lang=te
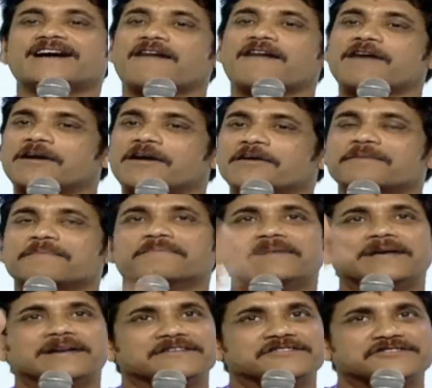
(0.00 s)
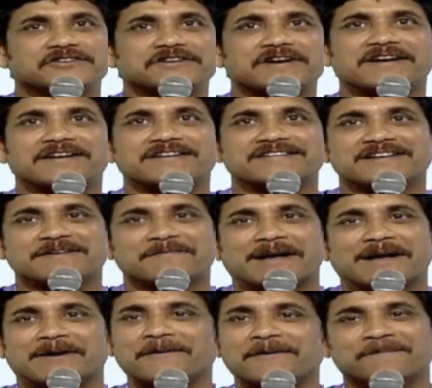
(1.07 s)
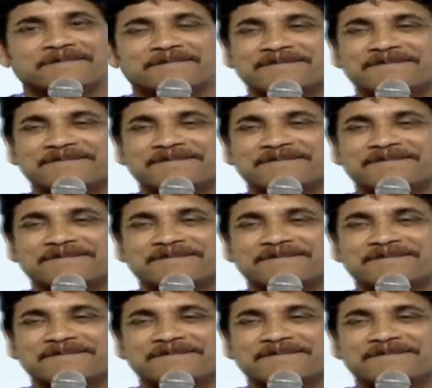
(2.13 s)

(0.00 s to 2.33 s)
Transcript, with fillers: ఏం కావాలో మీరు ఇస్తున్నారు ఈ సినిమాలో